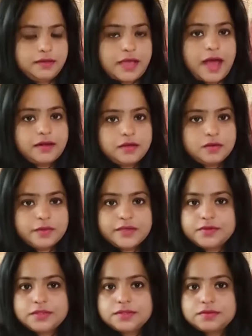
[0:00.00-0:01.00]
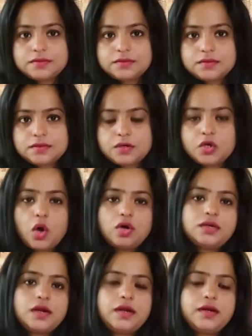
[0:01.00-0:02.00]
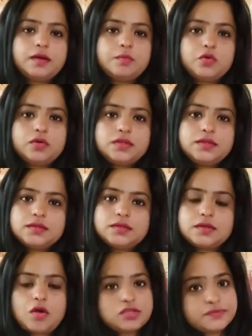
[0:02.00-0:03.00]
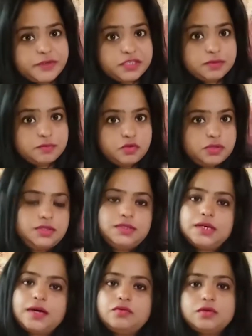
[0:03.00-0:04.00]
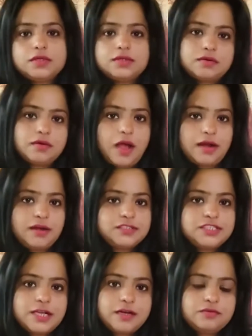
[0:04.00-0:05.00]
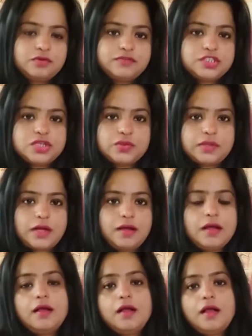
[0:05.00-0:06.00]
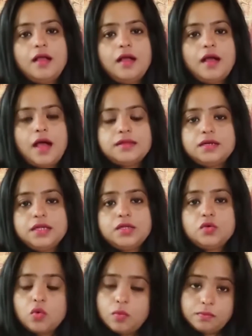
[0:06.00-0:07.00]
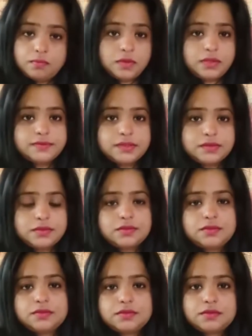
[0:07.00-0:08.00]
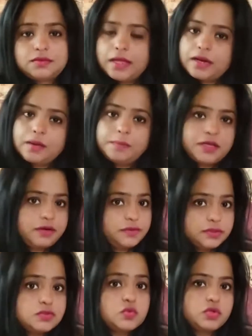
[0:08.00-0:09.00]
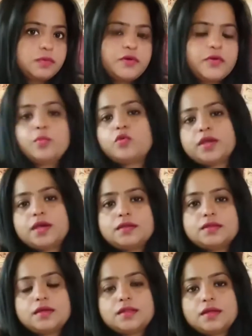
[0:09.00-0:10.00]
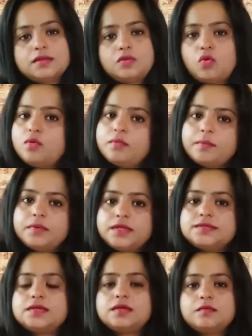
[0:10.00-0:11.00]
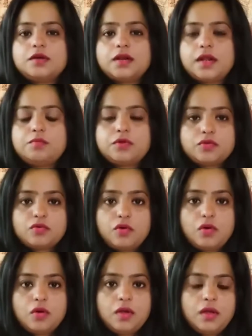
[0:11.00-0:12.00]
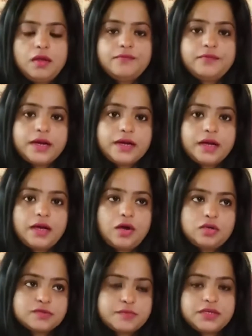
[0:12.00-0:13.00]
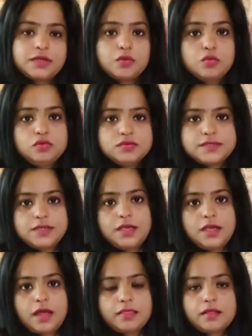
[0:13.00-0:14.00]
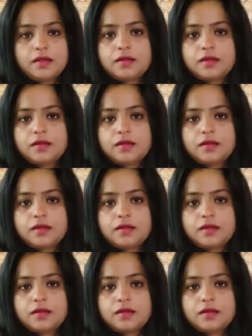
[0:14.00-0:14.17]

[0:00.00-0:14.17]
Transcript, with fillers: யாருக்குமே வந்து டாக்டர் கிட்ட போகிறது ஹாஸ்பிட்டல் போகிறதுனா ஒரு அலர்ஜியான ஒரு விஷயந்தான் அதுலேயும் ரொம்ப வந்து நிறைய பேருக்கு வந்து சுத்தமாகவே பிடிக்காது ஏதாவது ஹோம் ரெமெடிஸே நம்ம ட்ரை பண்ணுவோம் வேணாம் ஹாஸ்பிட்டல் ஊசி அந்த